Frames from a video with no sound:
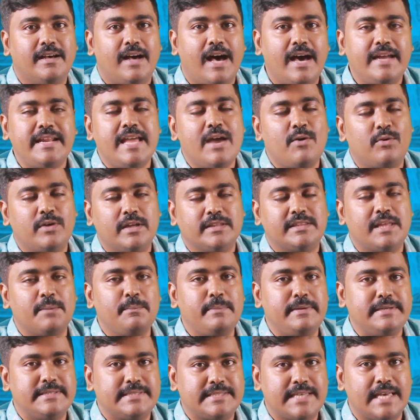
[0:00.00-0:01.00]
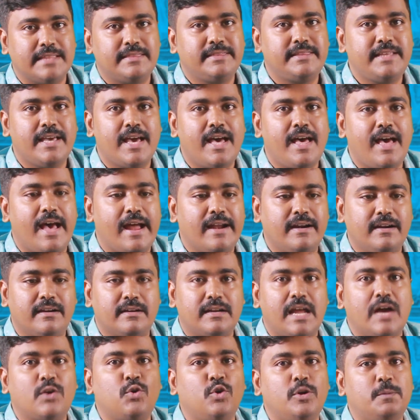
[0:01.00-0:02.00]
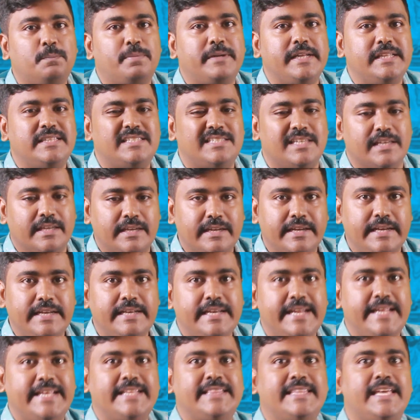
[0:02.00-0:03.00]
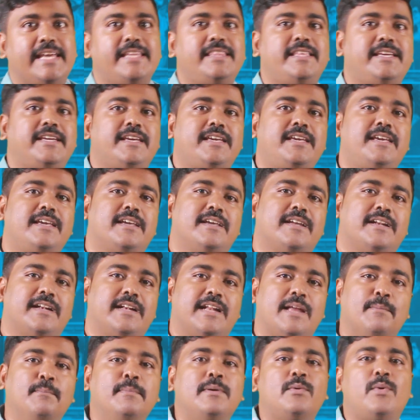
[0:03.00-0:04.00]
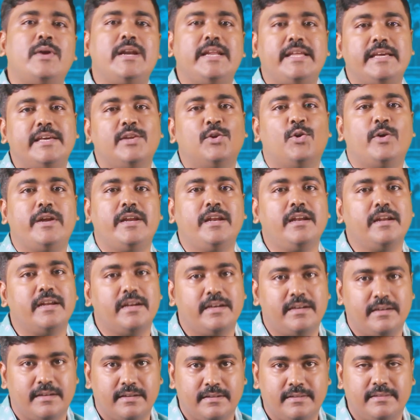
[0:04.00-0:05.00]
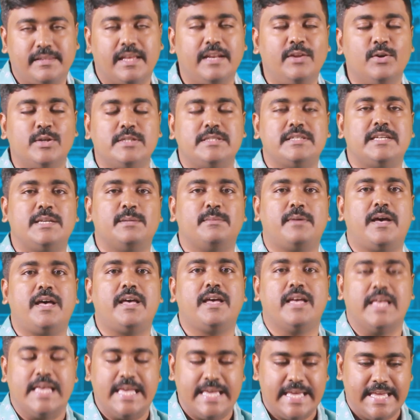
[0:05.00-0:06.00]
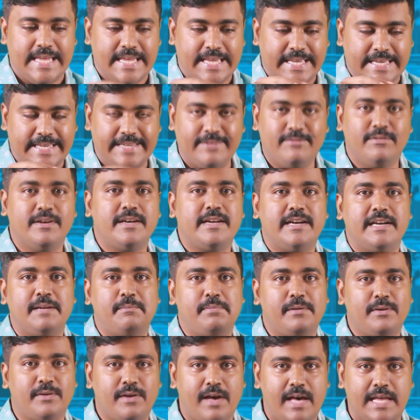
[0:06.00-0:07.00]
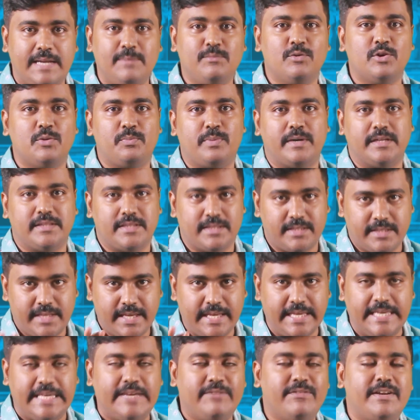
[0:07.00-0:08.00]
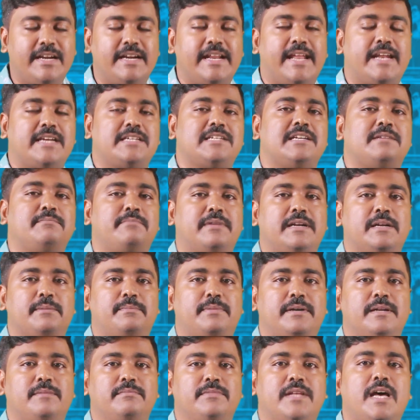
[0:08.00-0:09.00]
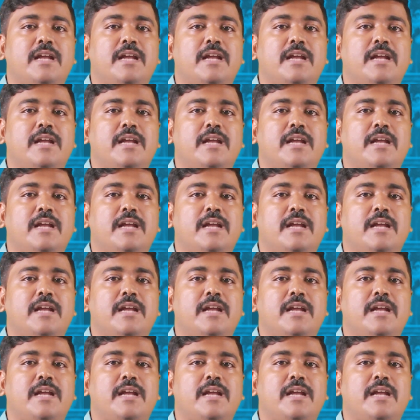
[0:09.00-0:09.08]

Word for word: ஆர்யாவோட தம்பி சத்யா அண்ட் ராகுல் பிரீத் சிங் இன்னைக்கு தேதிக்கு நம்பர் ஒன் ஹீரோயின் இன் தெலுங்கு சினிமா இவங்க ரெண்டு பேரும் அறிமுகப்படுத்தினதே இவர் டைரக்ஷன் பண்ண படம்